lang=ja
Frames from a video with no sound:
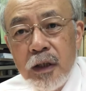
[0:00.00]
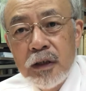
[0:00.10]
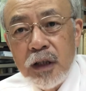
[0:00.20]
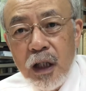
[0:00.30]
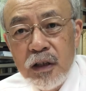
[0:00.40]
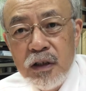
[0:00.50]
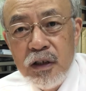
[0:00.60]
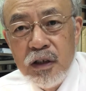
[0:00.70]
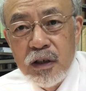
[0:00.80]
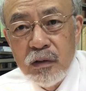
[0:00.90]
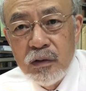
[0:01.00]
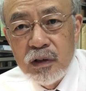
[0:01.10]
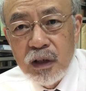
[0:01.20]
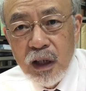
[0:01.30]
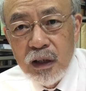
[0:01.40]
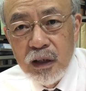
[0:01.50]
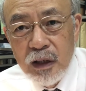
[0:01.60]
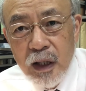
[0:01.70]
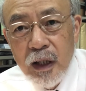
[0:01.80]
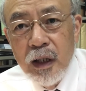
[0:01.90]
三人称を使っ
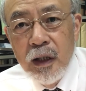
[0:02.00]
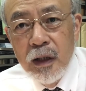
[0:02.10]
て